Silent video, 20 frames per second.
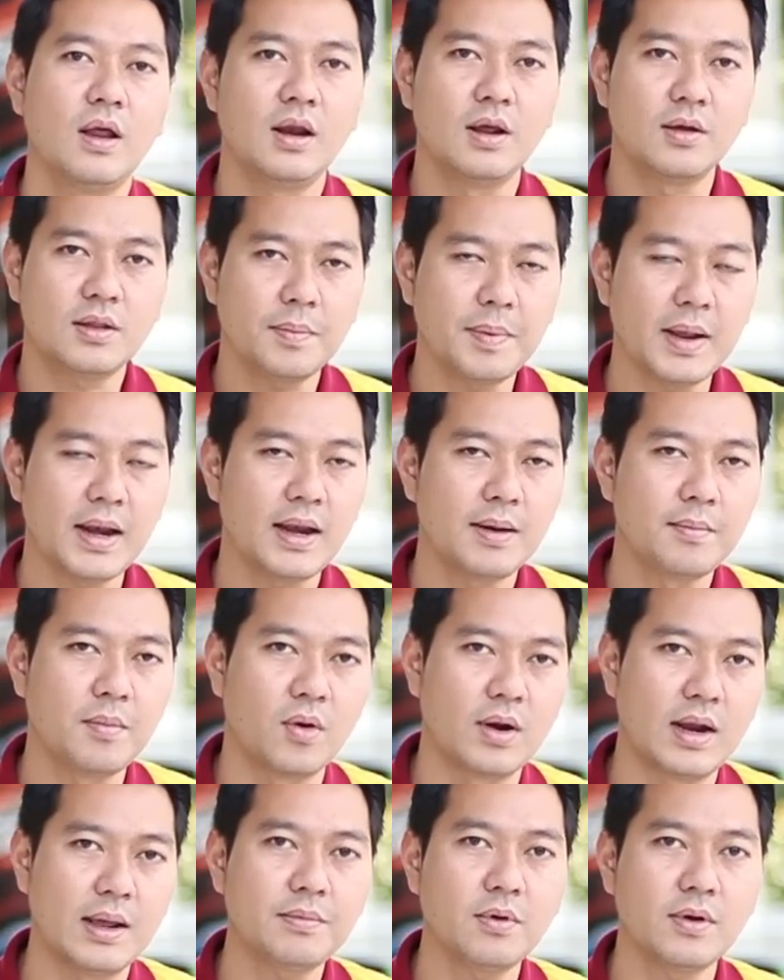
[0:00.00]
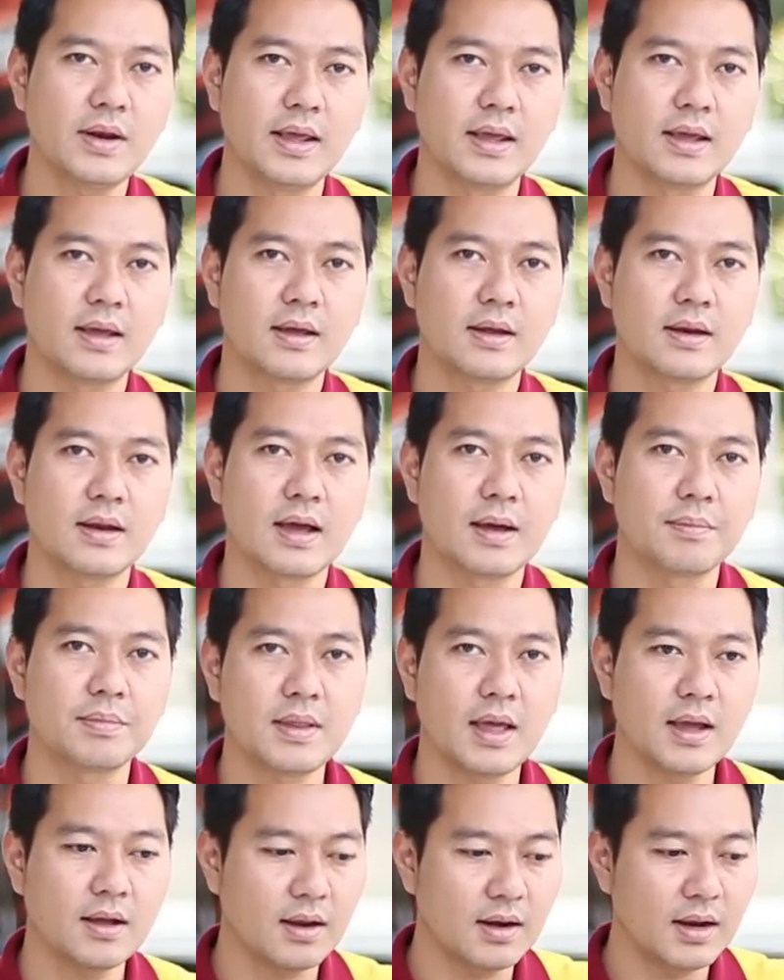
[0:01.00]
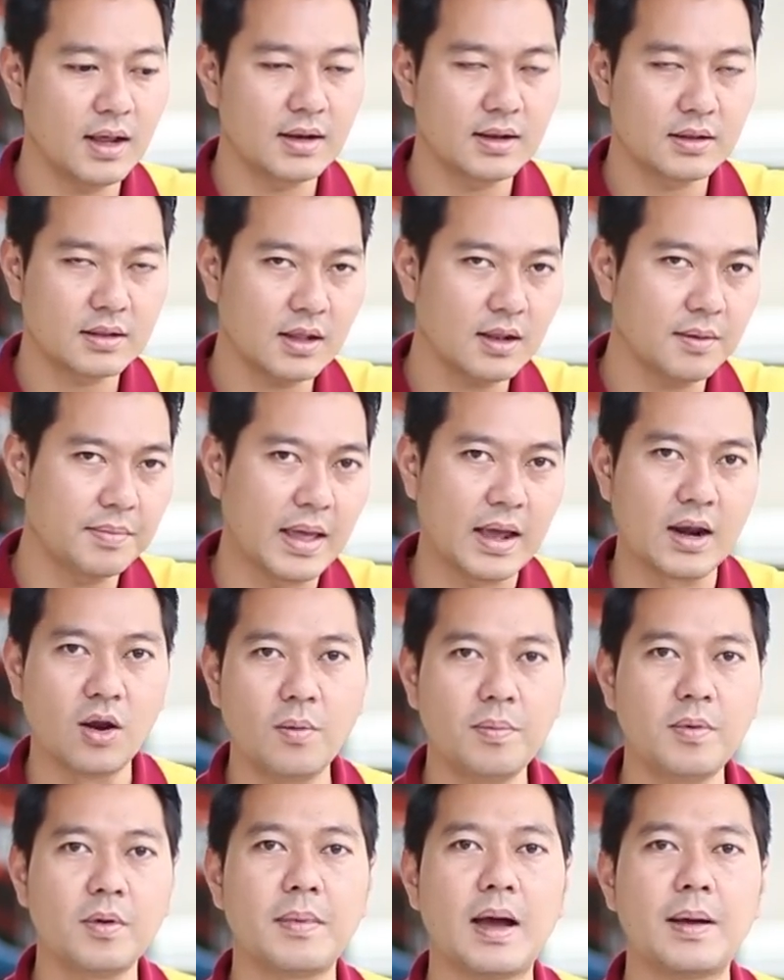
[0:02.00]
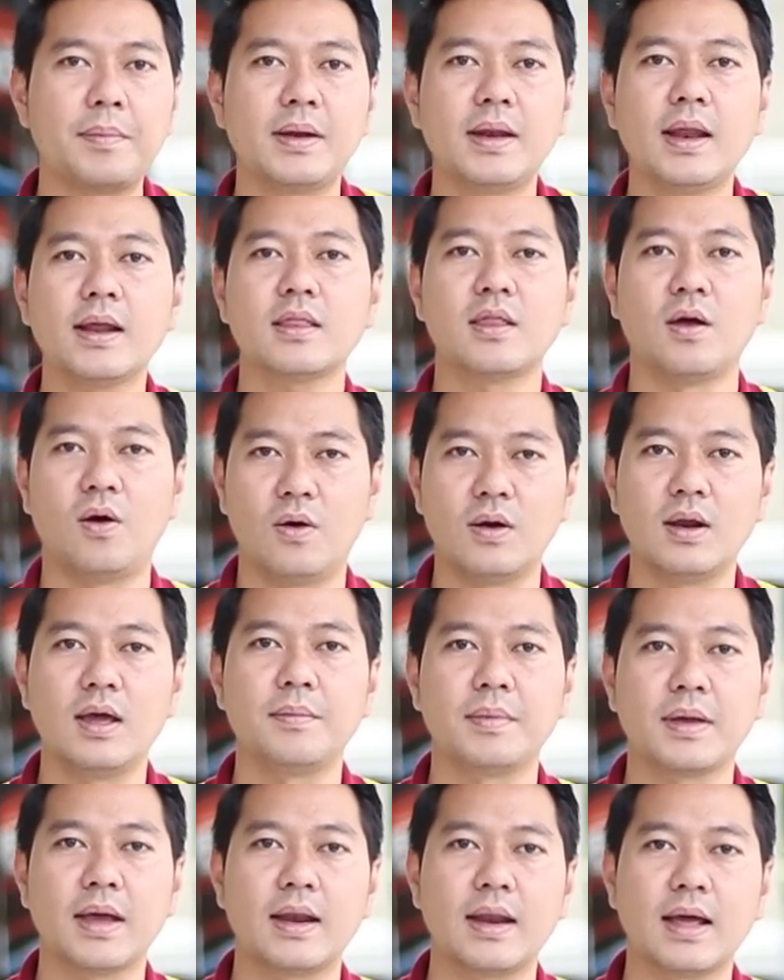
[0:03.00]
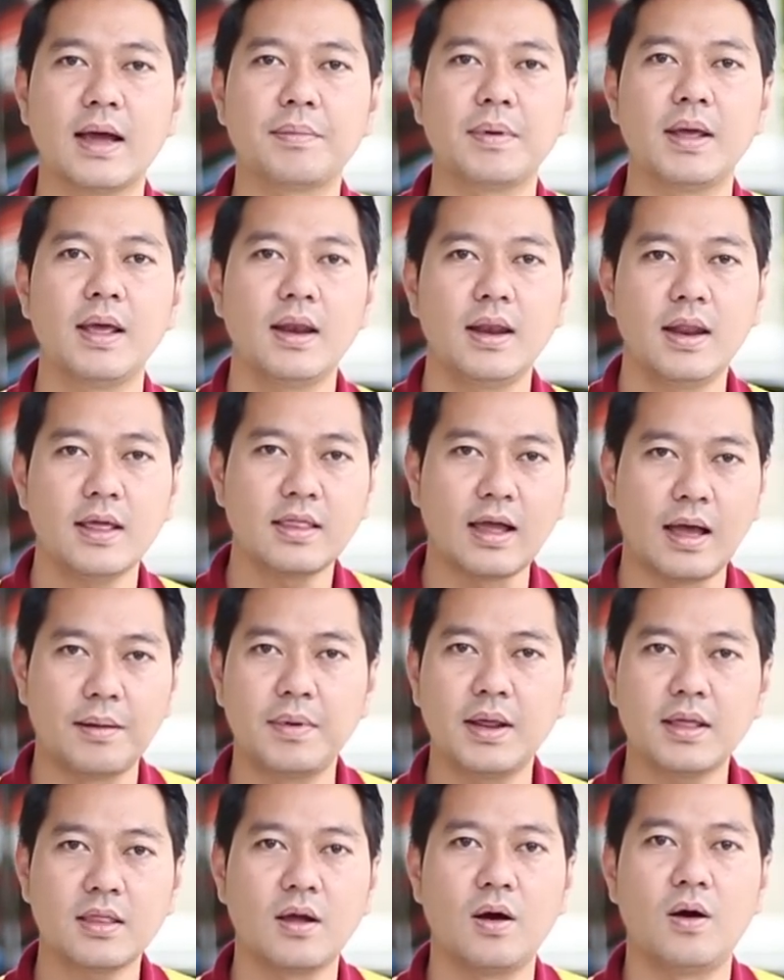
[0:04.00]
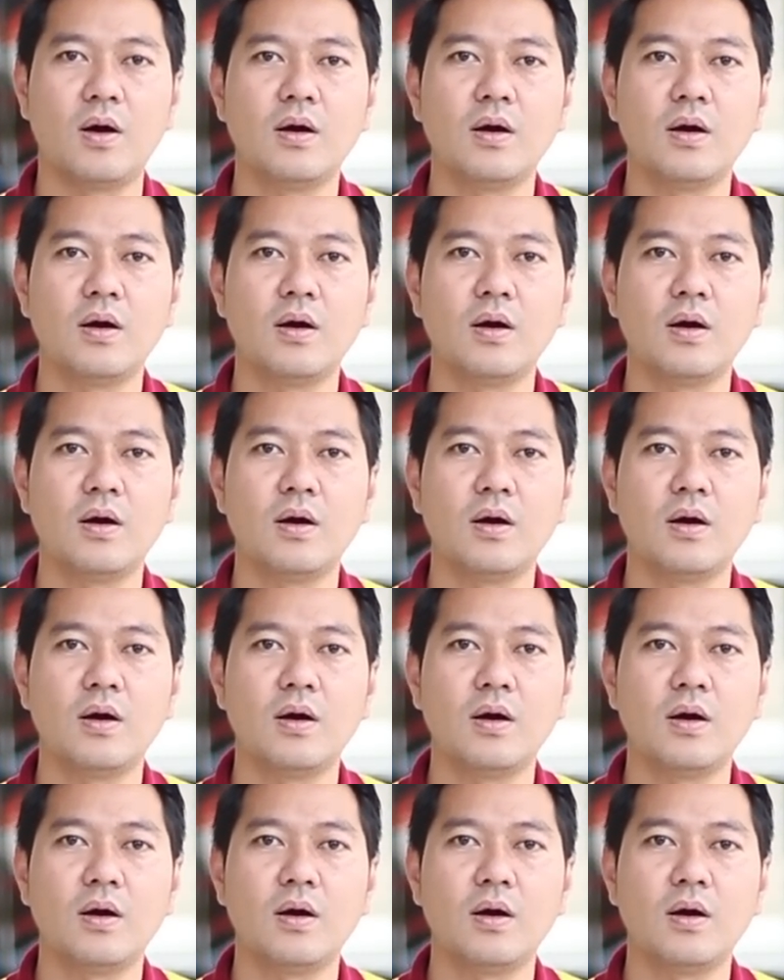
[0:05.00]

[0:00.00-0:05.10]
หรือถ้าเป็นโหมดเลตโทนิกนะครับท่านก็เลื่อนที่ตำแหน่งลบลงมาเป็นเลข2เลยเหมือนกันนะครับเลข 3 เลข